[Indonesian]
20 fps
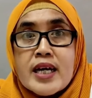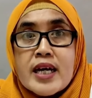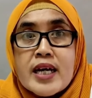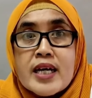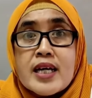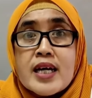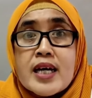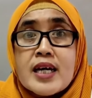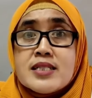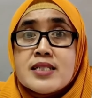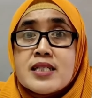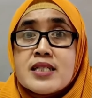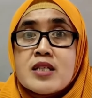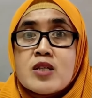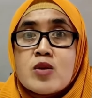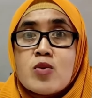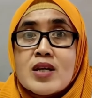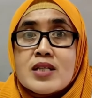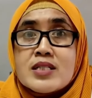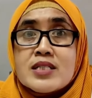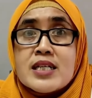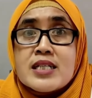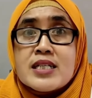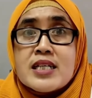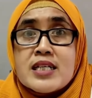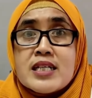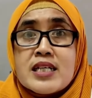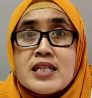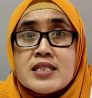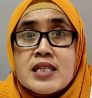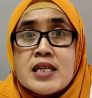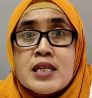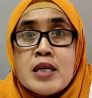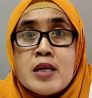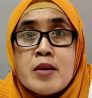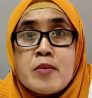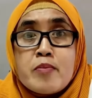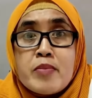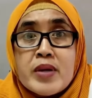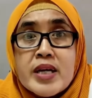Apabila pra-peradilan Peggy
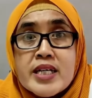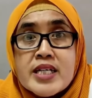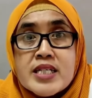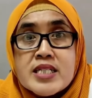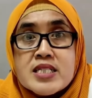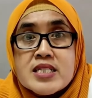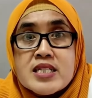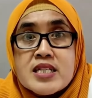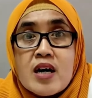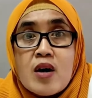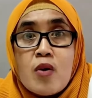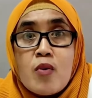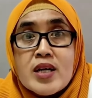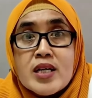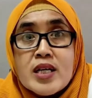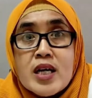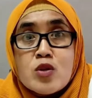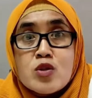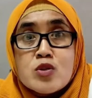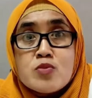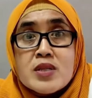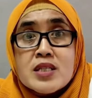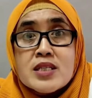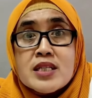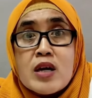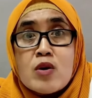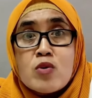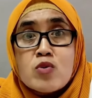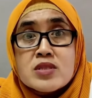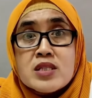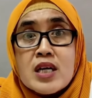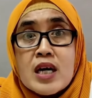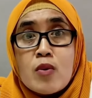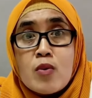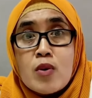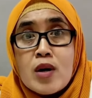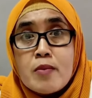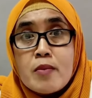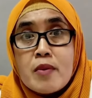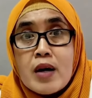ditolak, menurutnya hukum di Indonesia
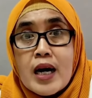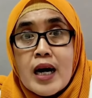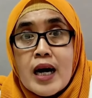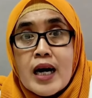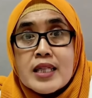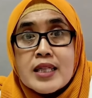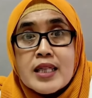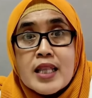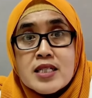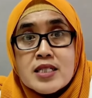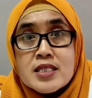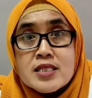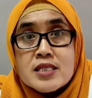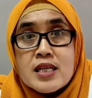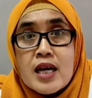sudah kacau balau